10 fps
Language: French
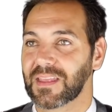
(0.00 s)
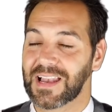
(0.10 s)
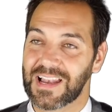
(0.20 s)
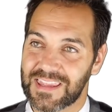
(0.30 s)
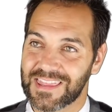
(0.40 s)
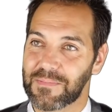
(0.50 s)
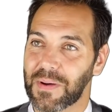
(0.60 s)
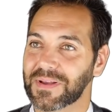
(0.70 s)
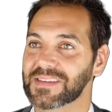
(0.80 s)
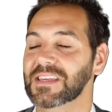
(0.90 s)
La ligne n'est pas
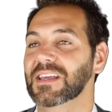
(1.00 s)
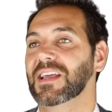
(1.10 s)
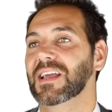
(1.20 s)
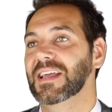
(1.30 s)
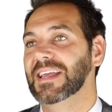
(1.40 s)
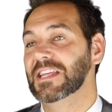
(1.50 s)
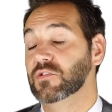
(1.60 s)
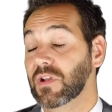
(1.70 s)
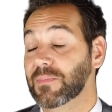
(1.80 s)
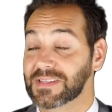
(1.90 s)
passée et je
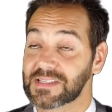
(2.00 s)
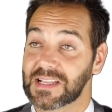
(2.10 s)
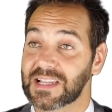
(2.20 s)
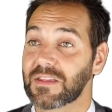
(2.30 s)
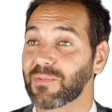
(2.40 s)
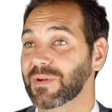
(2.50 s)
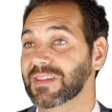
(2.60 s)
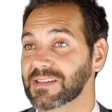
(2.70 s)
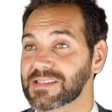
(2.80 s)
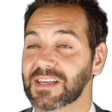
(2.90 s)
voulais passer cette ligne pour mes
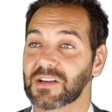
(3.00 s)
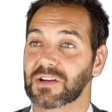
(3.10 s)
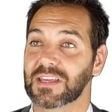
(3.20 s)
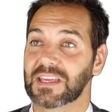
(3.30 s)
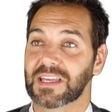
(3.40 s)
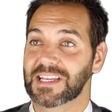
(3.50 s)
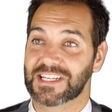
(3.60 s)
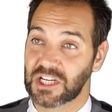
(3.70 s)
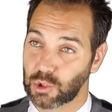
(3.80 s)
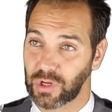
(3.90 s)
35 ans et, et
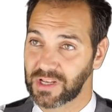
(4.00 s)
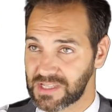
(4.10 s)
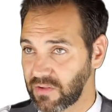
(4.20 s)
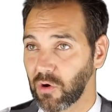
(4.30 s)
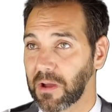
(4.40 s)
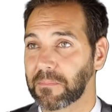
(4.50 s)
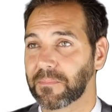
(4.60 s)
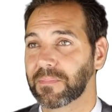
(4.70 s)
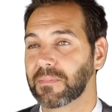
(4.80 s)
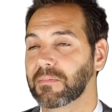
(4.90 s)
j'ai échoué à ce niveau-là.
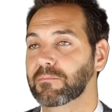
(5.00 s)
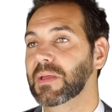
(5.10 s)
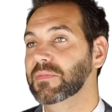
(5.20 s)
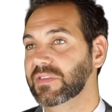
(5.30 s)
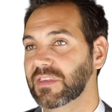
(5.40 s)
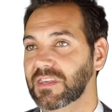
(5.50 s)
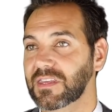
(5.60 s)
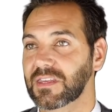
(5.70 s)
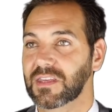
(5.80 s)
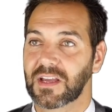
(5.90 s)
Même
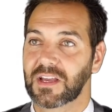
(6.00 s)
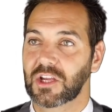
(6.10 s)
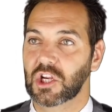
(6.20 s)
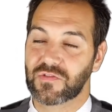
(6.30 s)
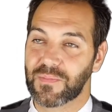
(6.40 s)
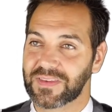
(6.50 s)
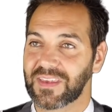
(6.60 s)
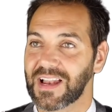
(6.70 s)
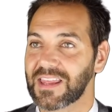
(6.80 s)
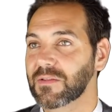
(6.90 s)
si je vais
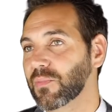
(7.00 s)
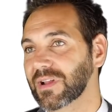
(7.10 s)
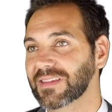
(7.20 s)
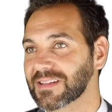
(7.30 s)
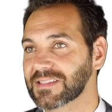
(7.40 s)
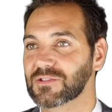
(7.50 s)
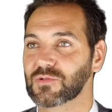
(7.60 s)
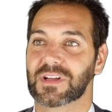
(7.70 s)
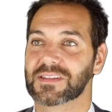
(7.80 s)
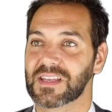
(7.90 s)
passer la ligne pour les 36 ou
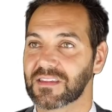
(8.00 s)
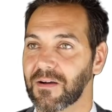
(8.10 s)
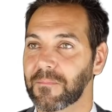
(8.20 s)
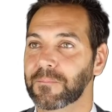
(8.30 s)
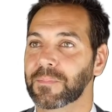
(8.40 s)
37 ans.